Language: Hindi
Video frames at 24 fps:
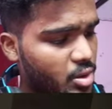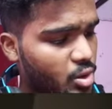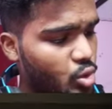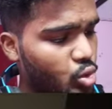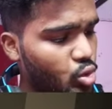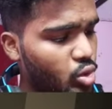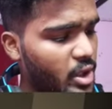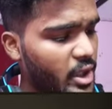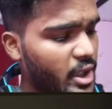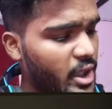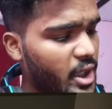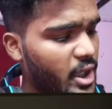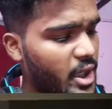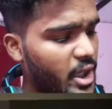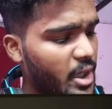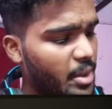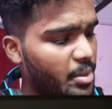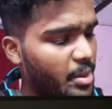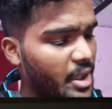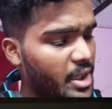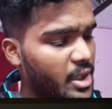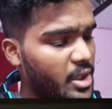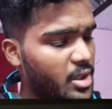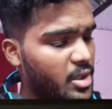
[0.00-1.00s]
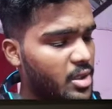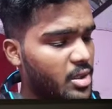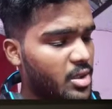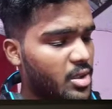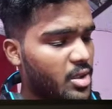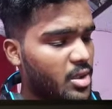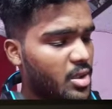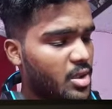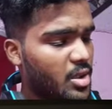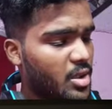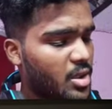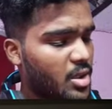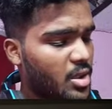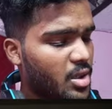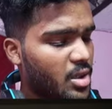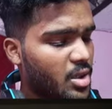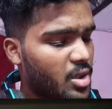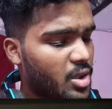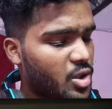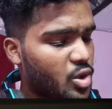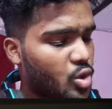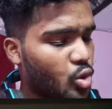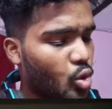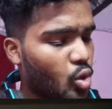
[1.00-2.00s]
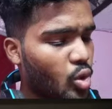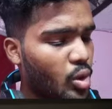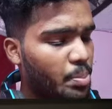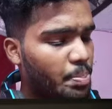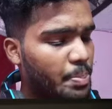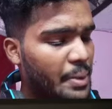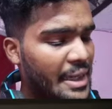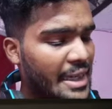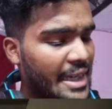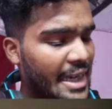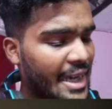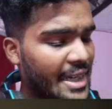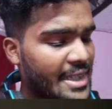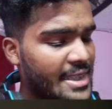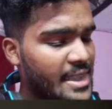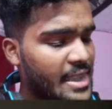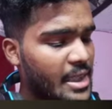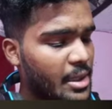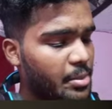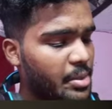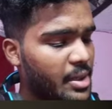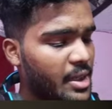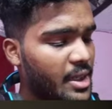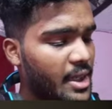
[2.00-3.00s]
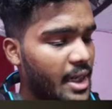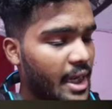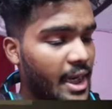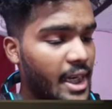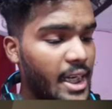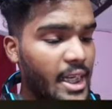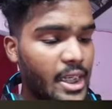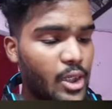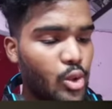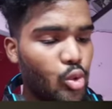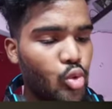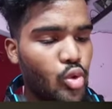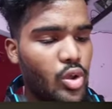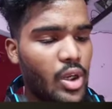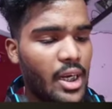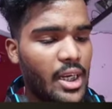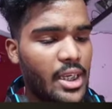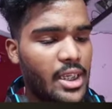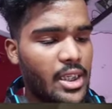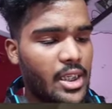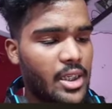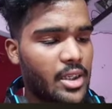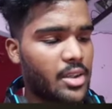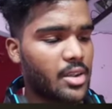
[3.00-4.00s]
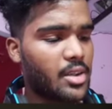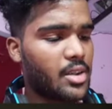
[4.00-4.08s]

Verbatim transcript: टूट ही नहीं रहे भाई स्टोन पिकैक्स से भी नहीं टूट रही है